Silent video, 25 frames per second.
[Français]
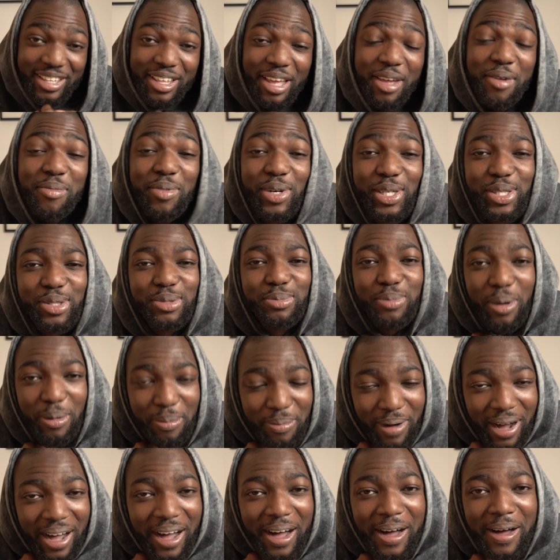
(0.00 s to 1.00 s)
T'as vu, moi je suis
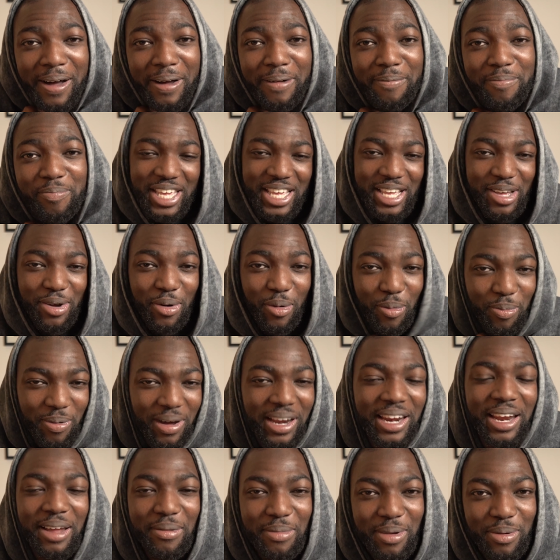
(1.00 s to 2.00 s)
Bambara et on
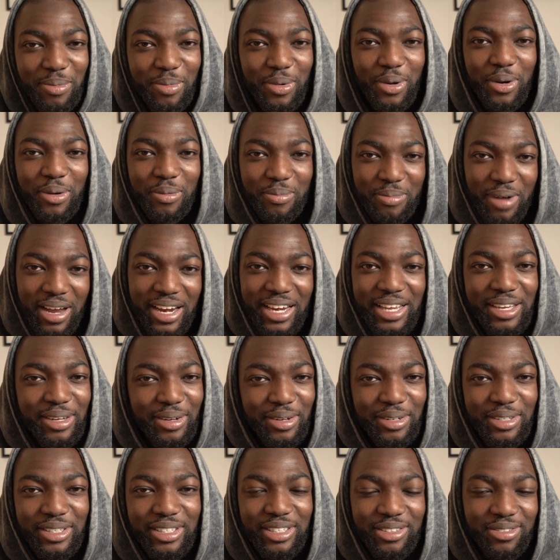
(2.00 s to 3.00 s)
parle la même langue, Mali,
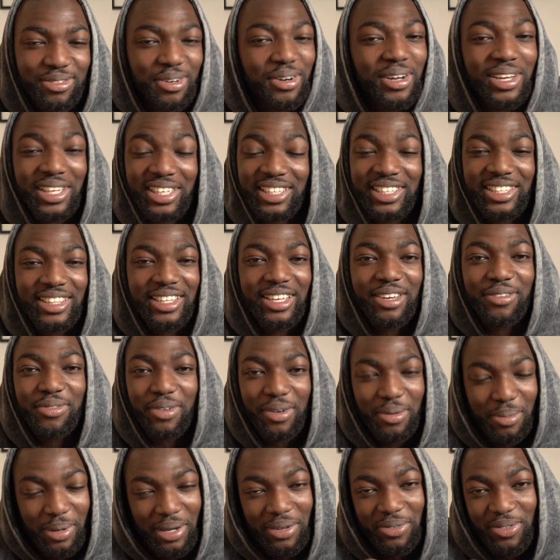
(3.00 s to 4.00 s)
Côte d'Ivoire, Guinée,
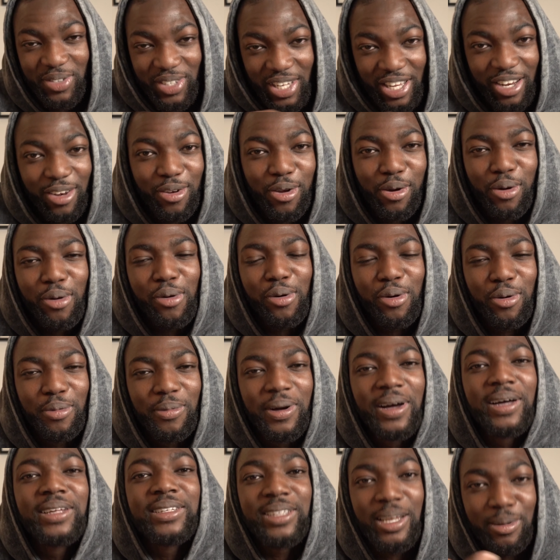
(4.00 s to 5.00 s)
enfin bref, on a une langue en
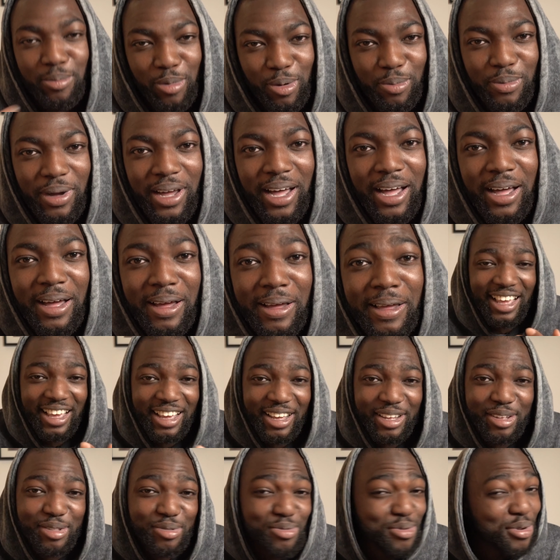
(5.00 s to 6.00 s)
commun, c'est le Bambara.
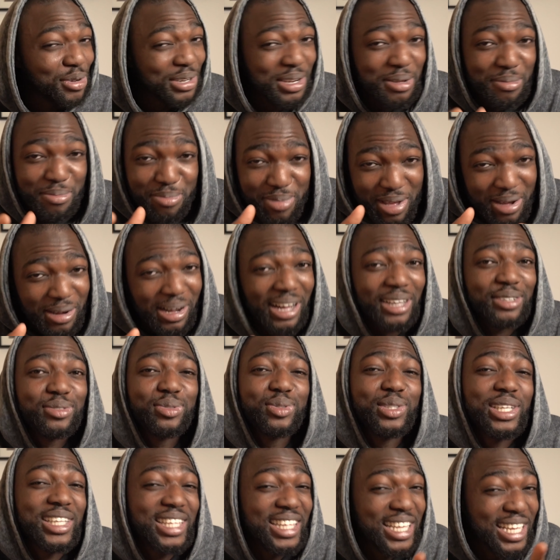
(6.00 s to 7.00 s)
Et nous on aime bien
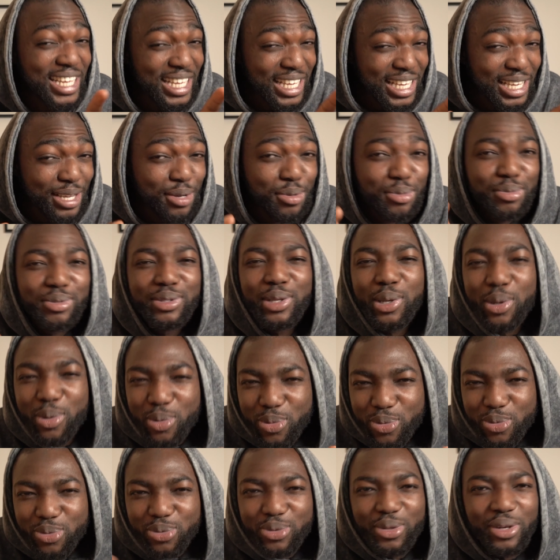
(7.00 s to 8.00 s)
rajouter des i ou des
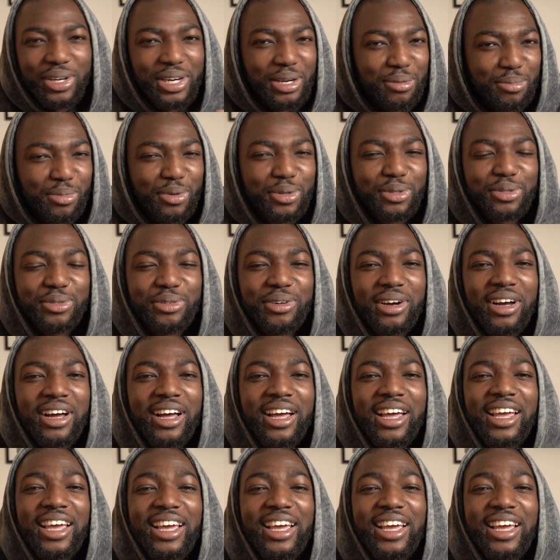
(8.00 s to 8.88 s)
ou dans les mots, tu vois.